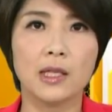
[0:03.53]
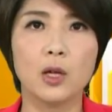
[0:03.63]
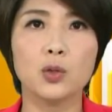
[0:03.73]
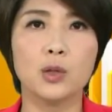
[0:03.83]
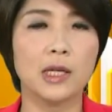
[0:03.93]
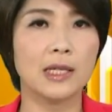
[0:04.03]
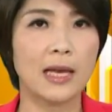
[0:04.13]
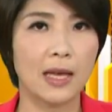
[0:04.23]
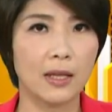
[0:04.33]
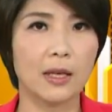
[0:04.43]
交通局现
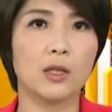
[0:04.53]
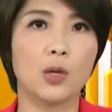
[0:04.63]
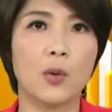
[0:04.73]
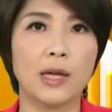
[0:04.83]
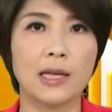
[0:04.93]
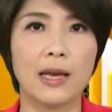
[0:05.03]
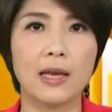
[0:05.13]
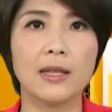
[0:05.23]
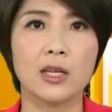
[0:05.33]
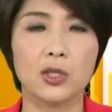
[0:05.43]
在研拟，最快在
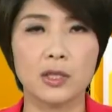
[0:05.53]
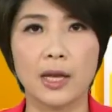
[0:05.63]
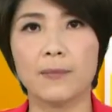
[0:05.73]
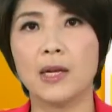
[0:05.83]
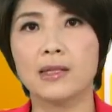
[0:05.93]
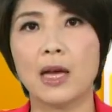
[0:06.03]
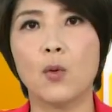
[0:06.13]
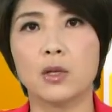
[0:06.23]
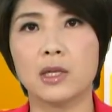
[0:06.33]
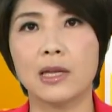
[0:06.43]
1年之内，在
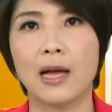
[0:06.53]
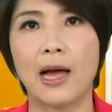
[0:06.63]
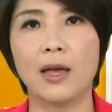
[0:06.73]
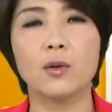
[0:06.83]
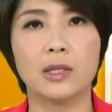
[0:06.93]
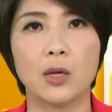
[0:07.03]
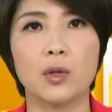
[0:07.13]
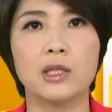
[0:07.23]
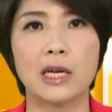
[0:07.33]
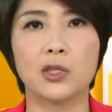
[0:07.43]
火车站还有捷
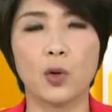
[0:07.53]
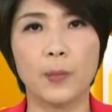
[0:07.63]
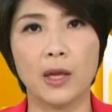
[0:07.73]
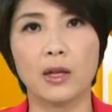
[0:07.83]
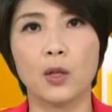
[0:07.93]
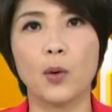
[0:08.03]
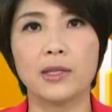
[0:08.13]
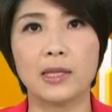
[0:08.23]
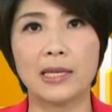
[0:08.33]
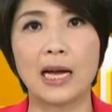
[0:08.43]
运站周边呢，都
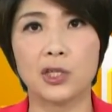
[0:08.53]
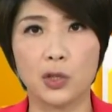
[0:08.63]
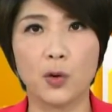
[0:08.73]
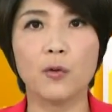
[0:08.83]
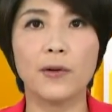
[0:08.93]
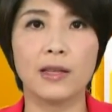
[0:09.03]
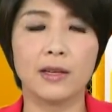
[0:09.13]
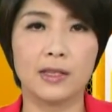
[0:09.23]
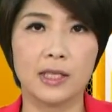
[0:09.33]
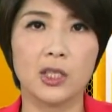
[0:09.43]
会增加收费
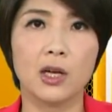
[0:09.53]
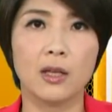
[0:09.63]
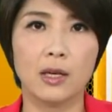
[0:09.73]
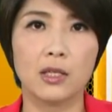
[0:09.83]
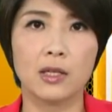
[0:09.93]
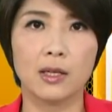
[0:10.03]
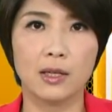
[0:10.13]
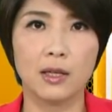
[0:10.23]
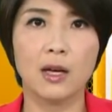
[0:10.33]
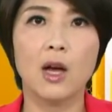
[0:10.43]
的机车停车
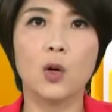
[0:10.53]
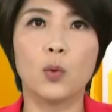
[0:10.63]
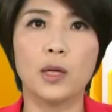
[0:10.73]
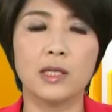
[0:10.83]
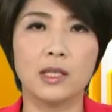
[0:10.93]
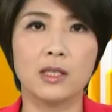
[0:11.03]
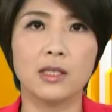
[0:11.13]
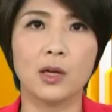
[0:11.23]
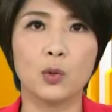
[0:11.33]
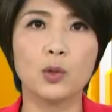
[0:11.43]
格，鼓励骑
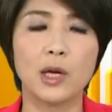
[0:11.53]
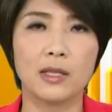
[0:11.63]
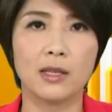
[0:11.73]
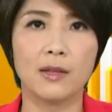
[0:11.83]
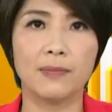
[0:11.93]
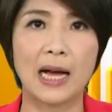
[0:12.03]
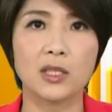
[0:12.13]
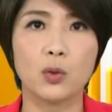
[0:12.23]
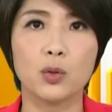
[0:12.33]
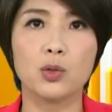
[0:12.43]
士要多转乘大
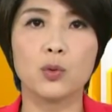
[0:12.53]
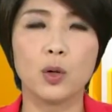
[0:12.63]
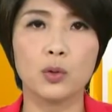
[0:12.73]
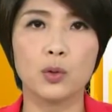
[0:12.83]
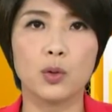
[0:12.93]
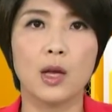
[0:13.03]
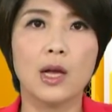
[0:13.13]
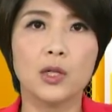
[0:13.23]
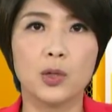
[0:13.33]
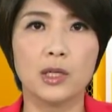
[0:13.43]
众运输工具。
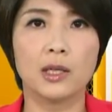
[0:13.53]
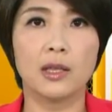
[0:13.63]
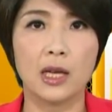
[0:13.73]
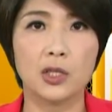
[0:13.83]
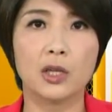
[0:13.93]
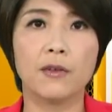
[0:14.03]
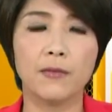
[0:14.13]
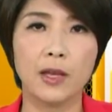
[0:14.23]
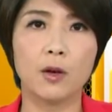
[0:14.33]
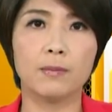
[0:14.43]
至于这个停车的
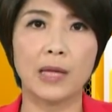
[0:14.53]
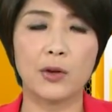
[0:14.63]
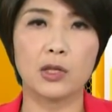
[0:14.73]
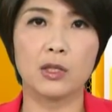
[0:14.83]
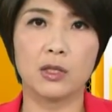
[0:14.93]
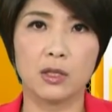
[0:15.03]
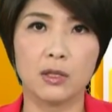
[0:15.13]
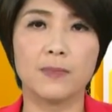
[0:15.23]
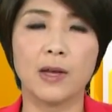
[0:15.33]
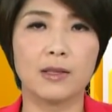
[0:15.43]
费用，大约是
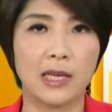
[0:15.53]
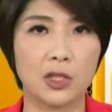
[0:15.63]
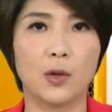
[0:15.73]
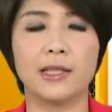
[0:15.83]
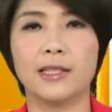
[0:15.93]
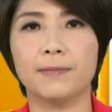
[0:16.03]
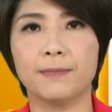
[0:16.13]
10到30块钱。